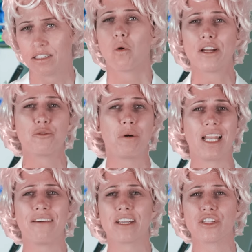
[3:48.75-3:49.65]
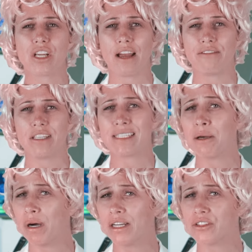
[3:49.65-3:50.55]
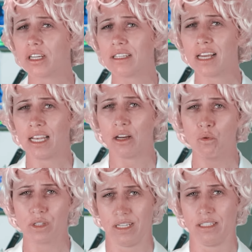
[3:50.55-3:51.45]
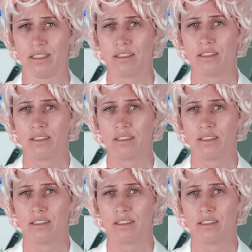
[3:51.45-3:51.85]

Quais palavras-chave e semânticas ela usa?